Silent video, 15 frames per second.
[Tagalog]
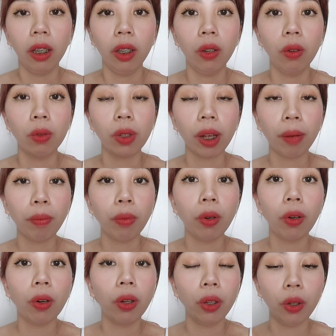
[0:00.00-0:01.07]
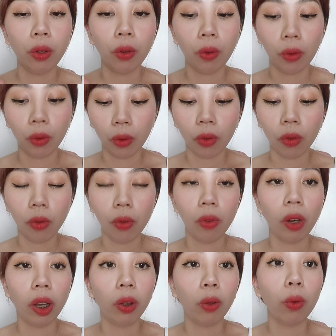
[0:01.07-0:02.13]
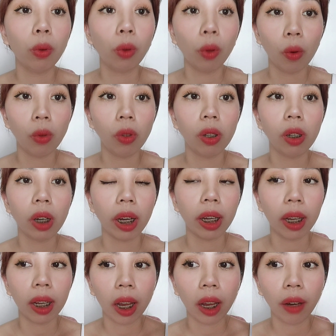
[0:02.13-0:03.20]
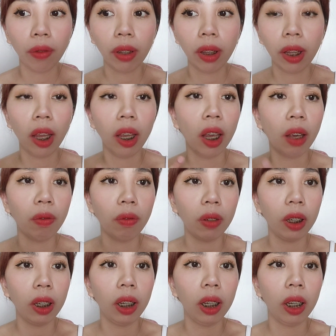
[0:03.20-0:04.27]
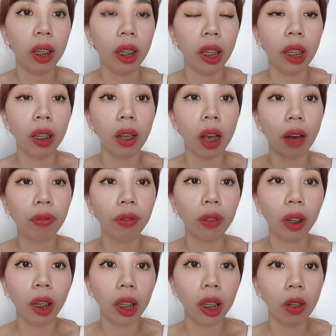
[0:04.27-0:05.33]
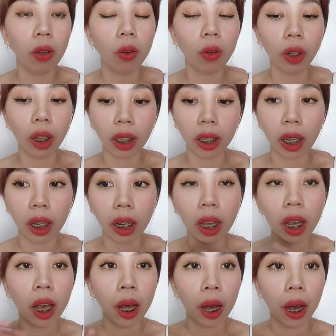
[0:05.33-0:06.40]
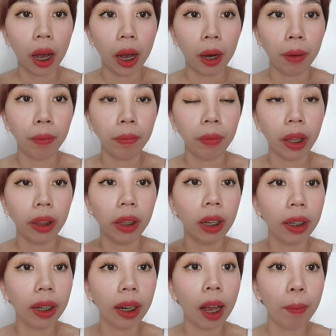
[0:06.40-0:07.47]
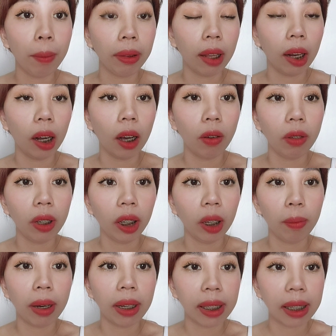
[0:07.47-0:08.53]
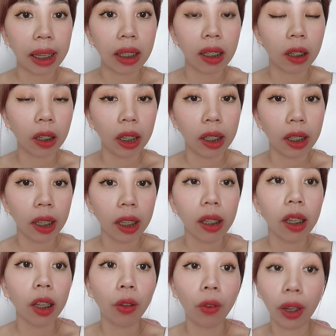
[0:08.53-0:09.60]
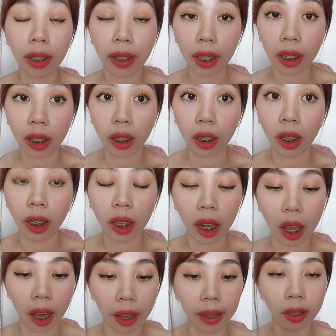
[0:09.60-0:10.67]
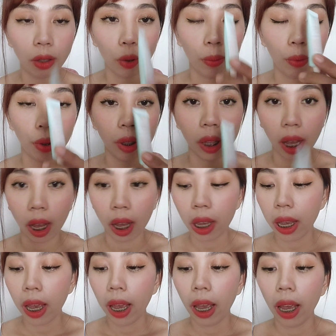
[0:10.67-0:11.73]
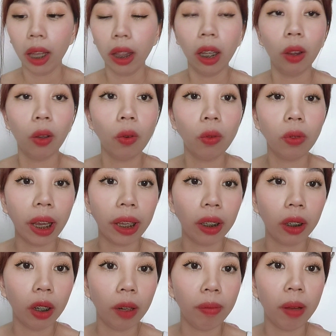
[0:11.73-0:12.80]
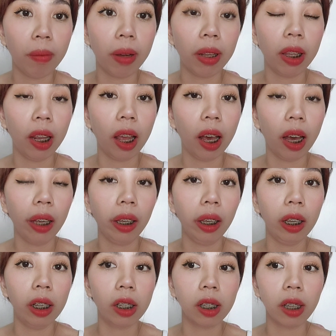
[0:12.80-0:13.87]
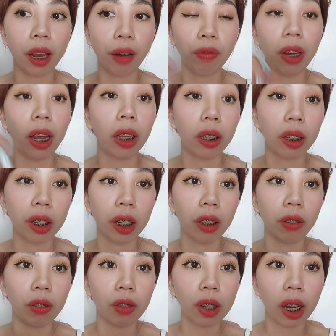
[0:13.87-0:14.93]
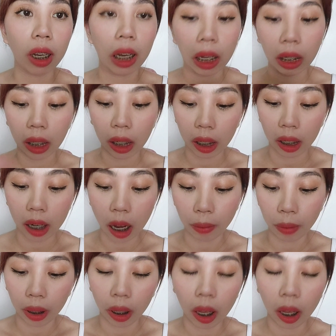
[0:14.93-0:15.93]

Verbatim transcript: Yung sabon, yung itong toner, ayan. Every day, every league, after ligo, ganyan. Um, and then, gagamit na lang ako ng ibang sunscreen since itong sunscreen nila is ubos na. And itong night cream naman nila is every other night ko siya na ginagamit.